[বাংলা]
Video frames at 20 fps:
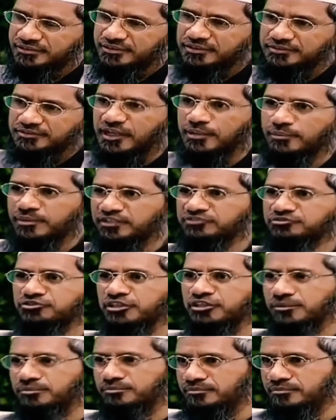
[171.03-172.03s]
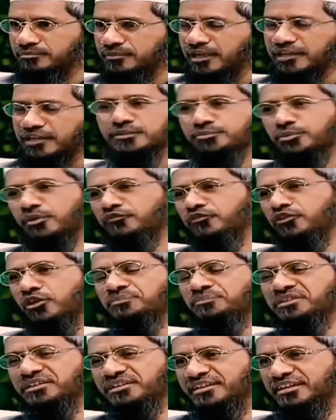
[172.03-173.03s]
সাহাবিগণ উঠে দাঁড়ালেন নবী
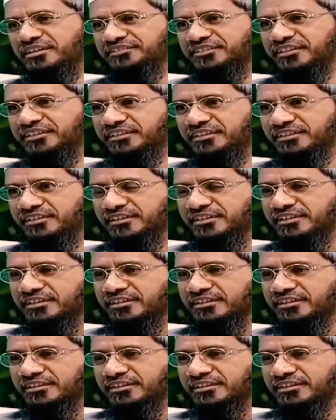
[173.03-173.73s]
আপত্তি জানিয়ে বললেন